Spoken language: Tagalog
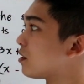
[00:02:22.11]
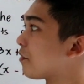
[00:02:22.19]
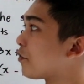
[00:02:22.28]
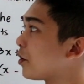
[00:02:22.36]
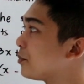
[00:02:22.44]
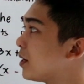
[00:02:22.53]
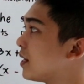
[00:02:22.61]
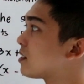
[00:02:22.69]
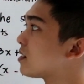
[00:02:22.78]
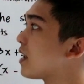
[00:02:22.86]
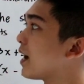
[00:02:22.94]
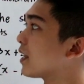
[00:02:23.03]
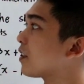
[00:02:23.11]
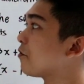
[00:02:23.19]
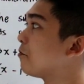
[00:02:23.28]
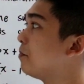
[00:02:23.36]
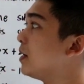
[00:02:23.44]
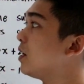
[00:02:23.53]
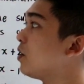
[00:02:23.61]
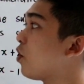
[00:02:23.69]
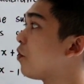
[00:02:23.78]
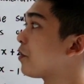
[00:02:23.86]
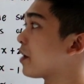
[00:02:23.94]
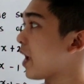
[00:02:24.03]
The formula is negative b
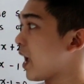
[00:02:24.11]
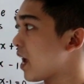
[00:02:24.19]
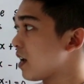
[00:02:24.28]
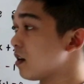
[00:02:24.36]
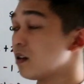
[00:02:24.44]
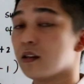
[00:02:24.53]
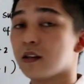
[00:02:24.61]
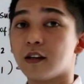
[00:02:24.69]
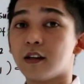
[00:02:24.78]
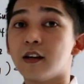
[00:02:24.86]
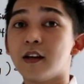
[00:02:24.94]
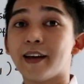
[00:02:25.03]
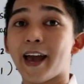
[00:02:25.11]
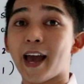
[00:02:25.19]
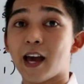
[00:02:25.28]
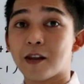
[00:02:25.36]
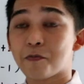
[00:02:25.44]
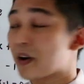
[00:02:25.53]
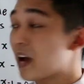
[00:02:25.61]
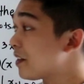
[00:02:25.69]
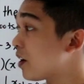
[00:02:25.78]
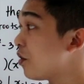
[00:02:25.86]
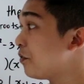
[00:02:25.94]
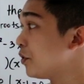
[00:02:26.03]
over a and
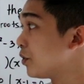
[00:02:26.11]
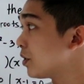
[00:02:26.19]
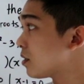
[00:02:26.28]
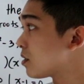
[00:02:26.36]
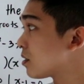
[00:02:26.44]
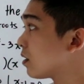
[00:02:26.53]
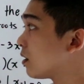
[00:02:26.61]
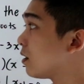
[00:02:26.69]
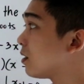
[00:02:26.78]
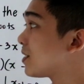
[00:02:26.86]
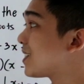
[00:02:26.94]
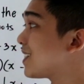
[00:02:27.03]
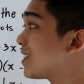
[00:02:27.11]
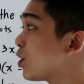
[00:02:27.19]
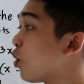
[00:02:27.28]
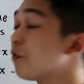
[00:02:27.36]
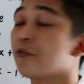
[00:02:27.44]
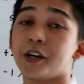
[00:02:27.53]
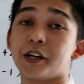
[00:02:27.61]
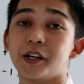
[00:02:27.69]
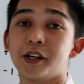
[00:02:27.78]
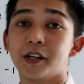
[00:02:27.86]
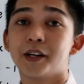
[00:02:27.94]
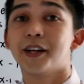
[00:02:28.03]
product of roots, C
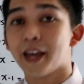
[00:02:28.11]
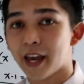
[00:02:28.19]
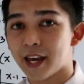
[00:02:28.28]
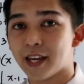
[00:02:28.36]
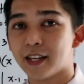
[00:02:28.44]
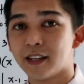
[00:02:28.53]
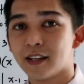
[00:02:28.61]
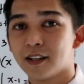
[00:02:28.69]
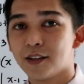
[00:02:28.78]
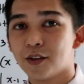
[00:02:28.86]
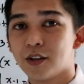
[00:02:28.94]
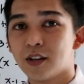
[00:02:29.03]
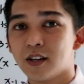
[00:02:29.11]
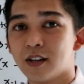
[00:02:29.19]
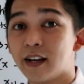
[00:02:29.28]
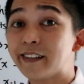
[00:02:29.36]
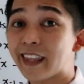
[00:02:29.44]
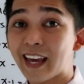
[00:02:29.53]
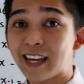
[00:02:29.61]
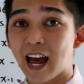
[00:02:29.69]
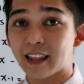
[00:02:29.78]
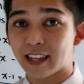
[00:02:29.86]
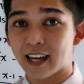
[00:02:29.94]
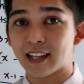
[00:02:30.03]
over A. I-try
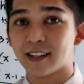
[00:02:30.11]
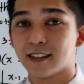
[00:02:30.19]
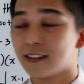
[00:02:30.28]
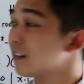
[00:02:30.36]
natin.